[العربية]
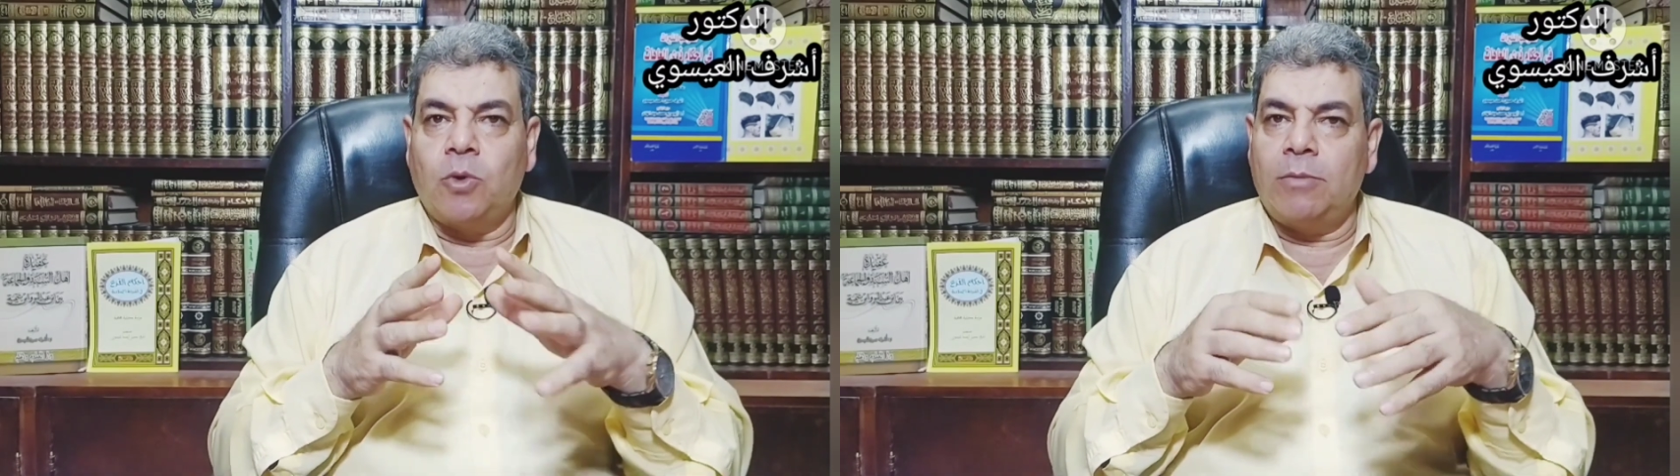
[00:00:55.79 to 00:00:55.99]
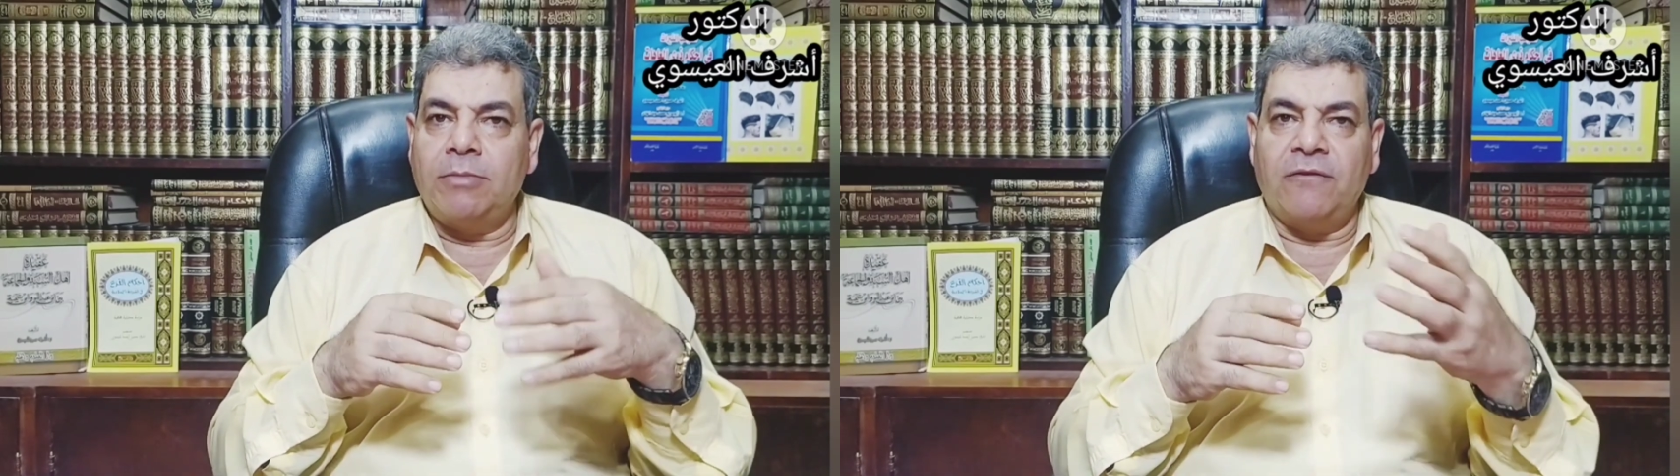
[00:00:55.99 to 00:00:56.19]

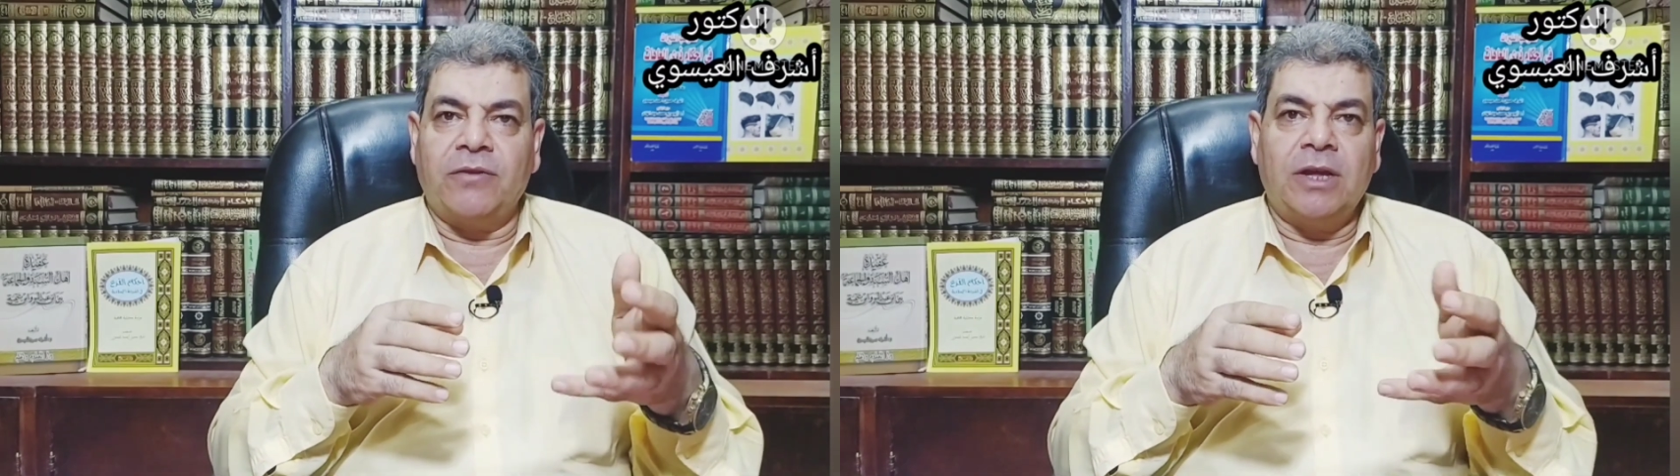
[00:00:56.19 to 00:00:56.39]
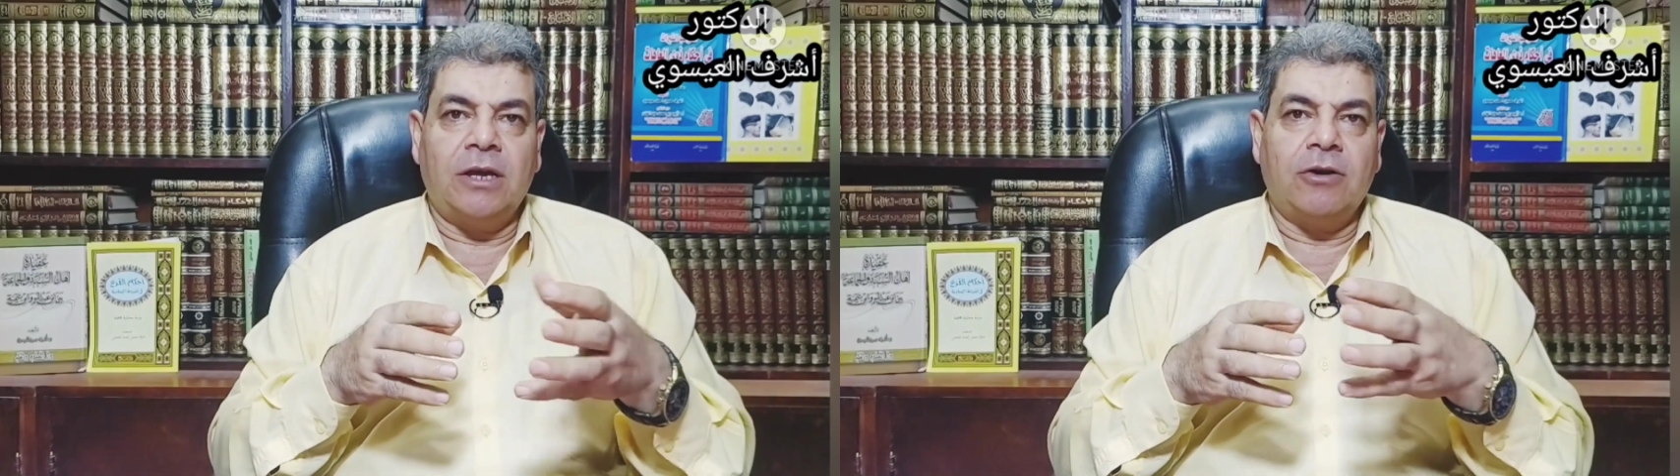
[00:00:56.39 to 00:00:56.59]
وما
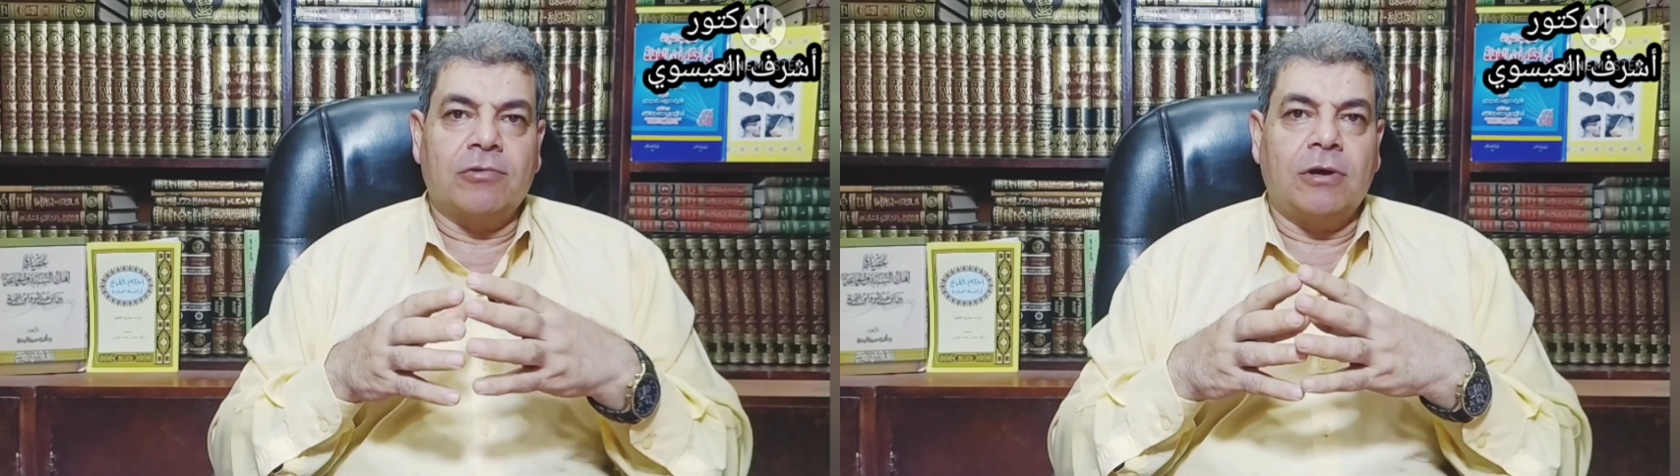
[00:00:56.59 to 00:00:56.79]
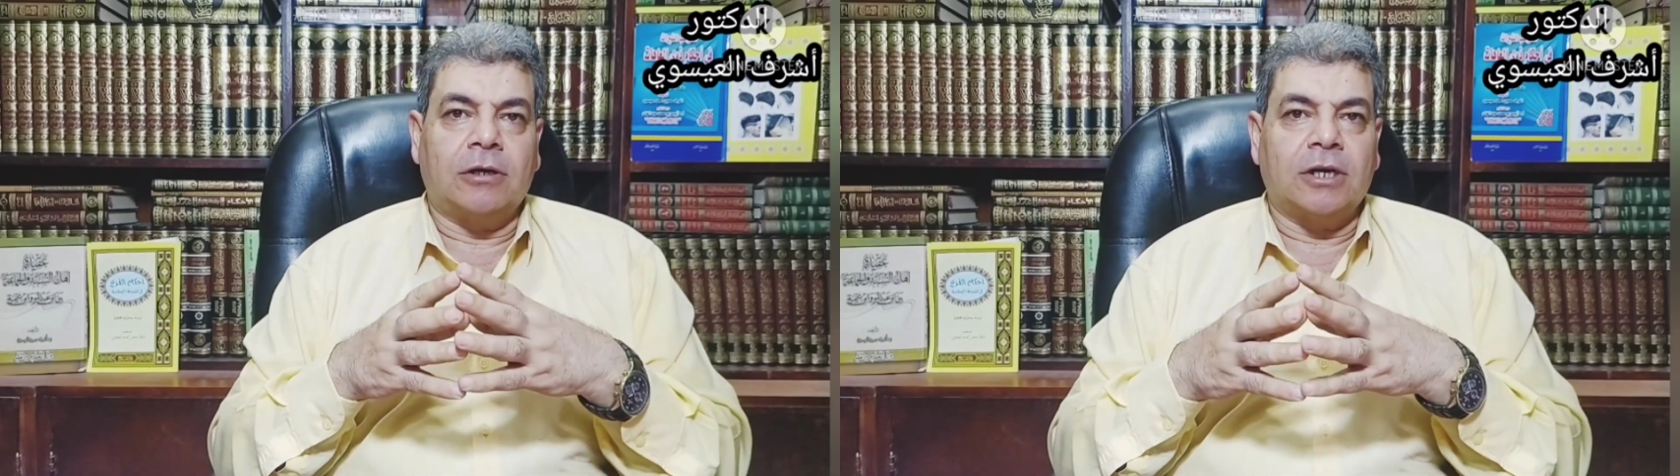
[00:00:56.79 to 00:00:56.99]
فيه
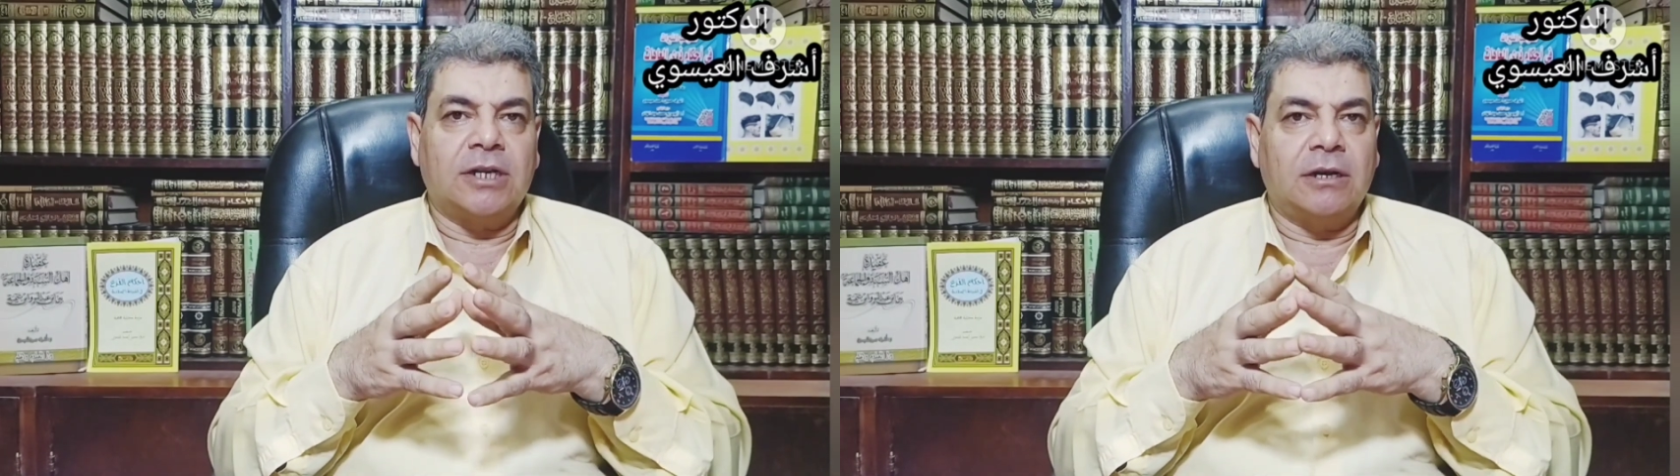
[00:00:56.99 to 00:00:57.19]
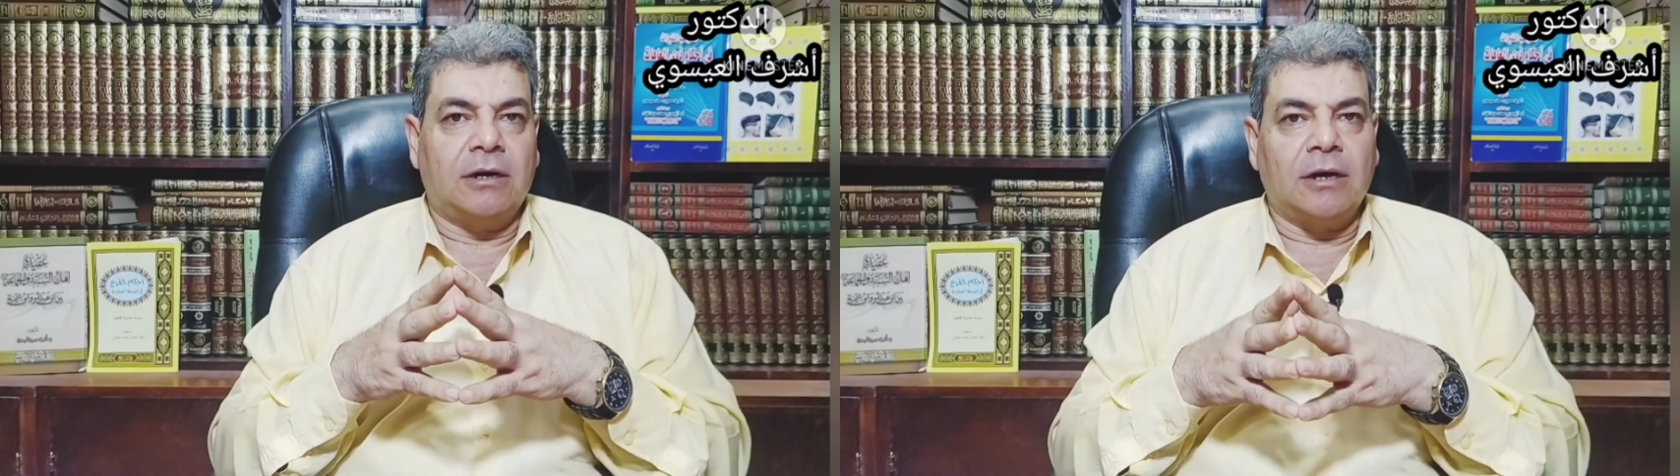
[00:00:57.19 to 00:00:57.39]
إثارة
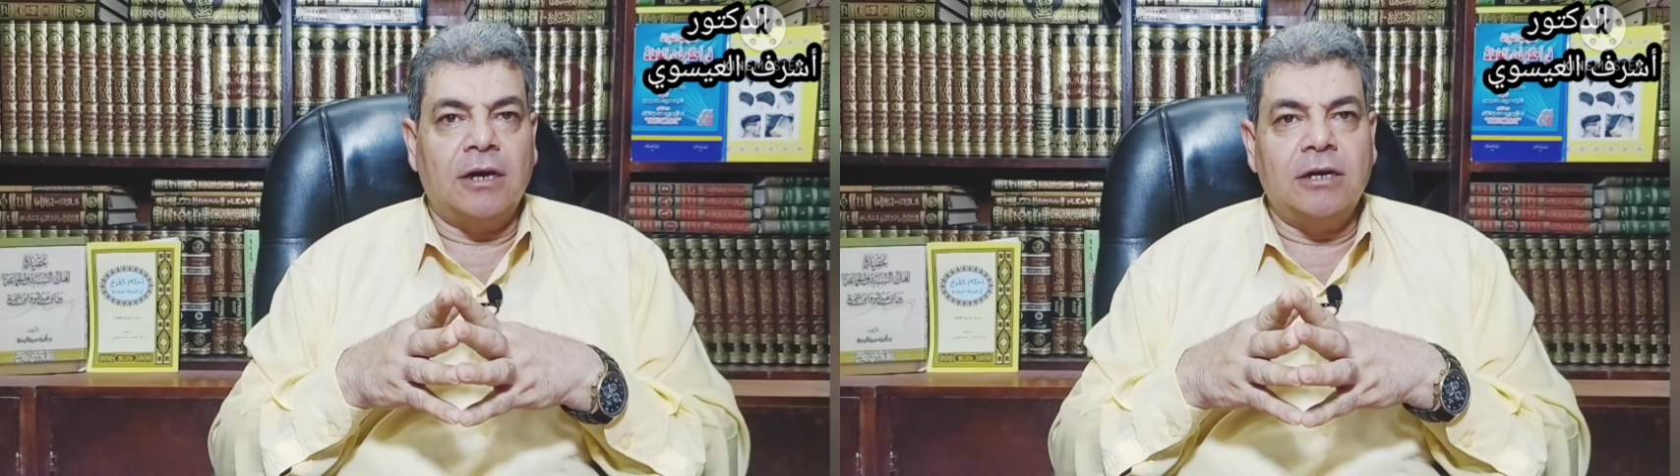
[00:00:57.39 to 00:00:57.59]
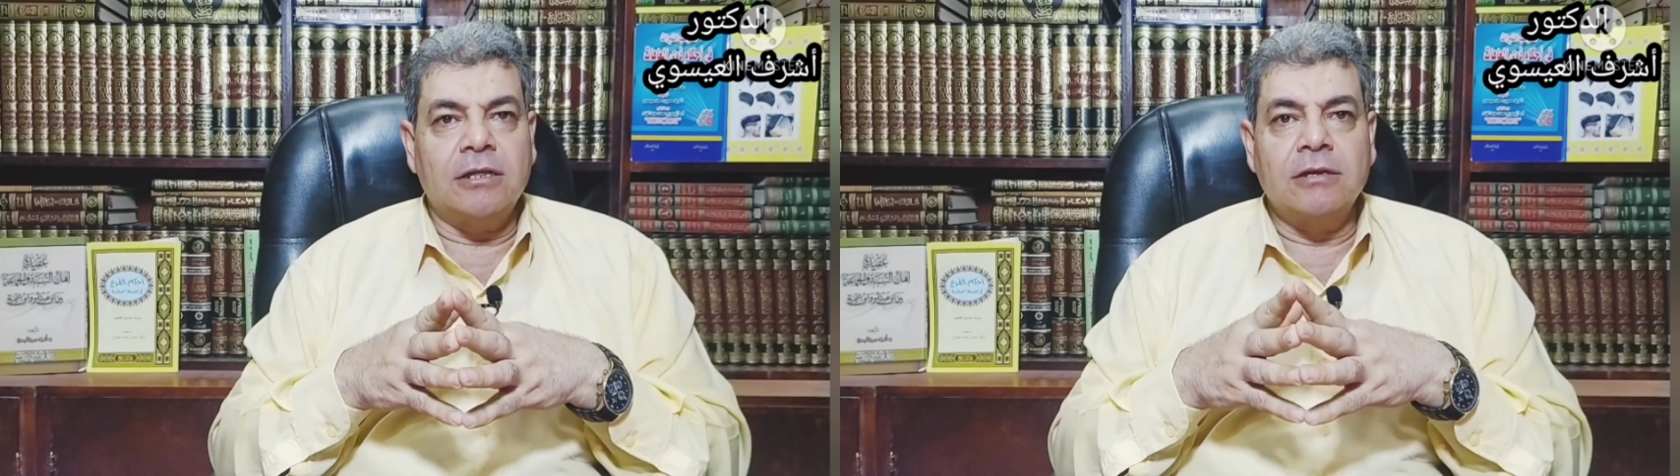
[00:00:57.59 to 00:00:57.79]

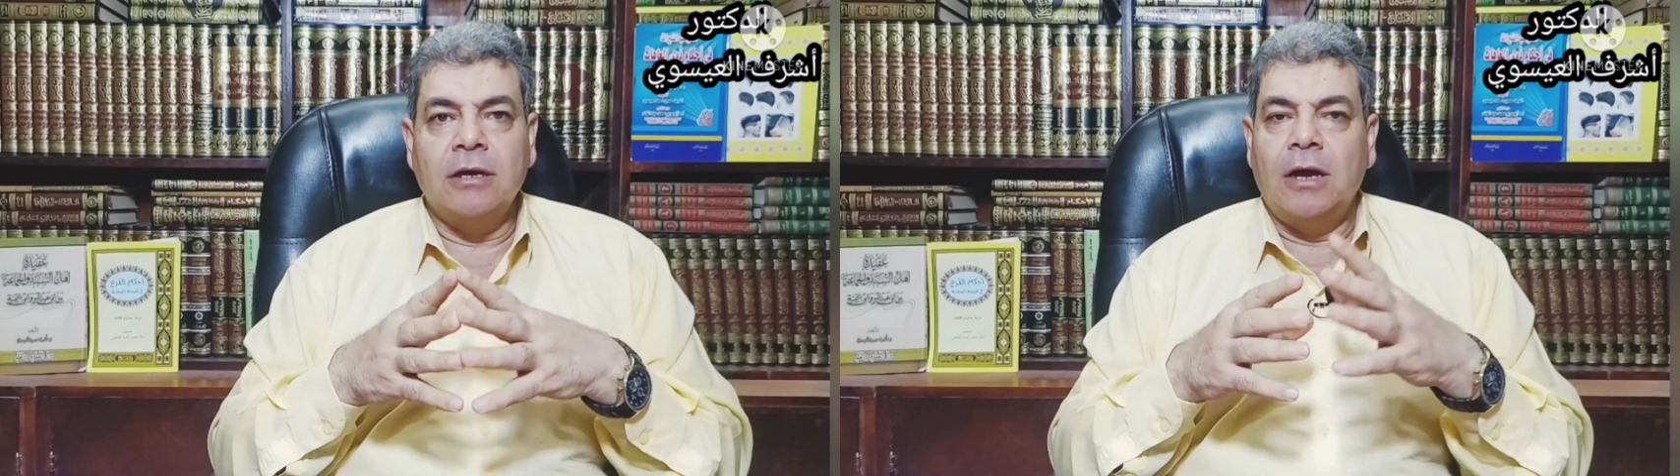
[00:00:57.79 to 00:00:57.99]
الغرائز